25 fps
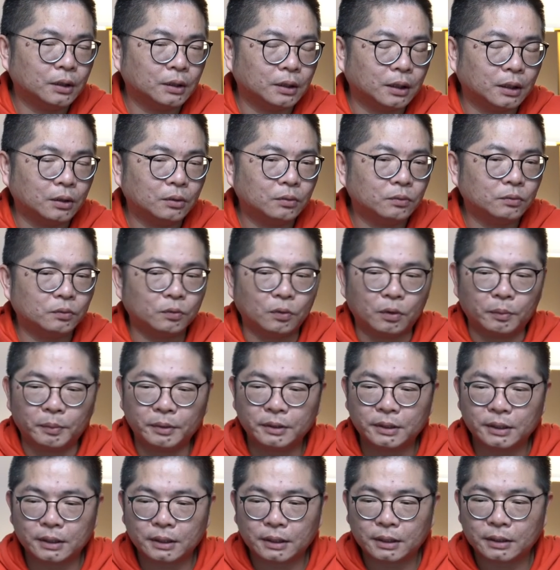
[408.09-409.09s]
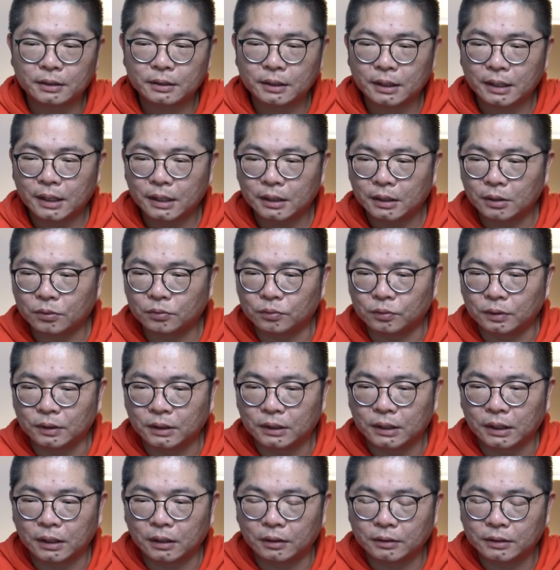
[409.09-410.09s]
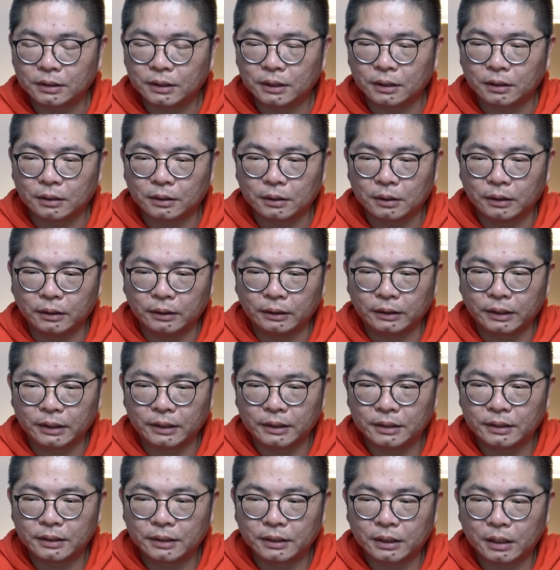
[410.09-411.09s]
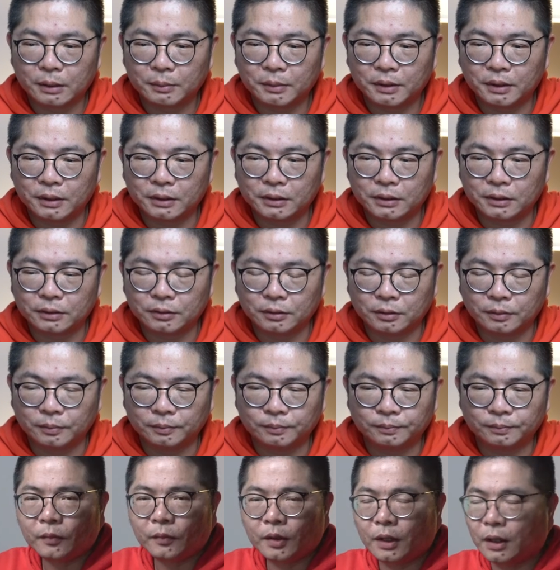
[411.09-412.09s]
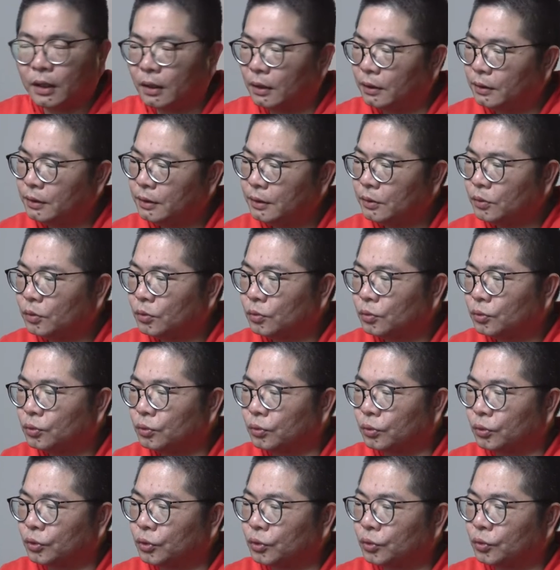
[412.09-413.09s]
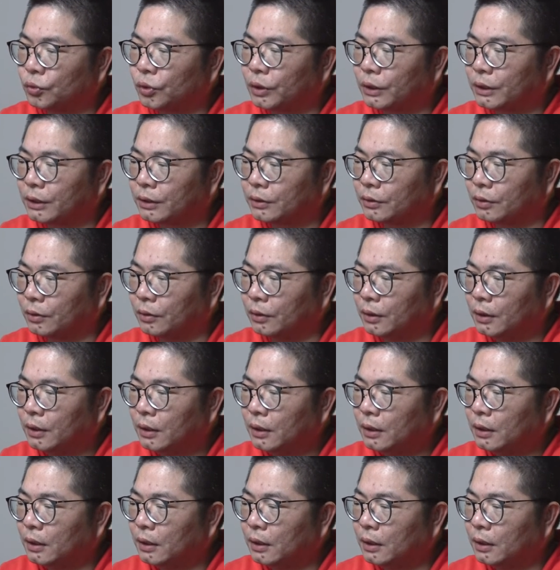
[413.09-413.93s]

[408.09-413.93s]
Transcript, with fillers: 然后我们再再看到谷歌给了这个呃，给一些他们的这种呃新用户去做这种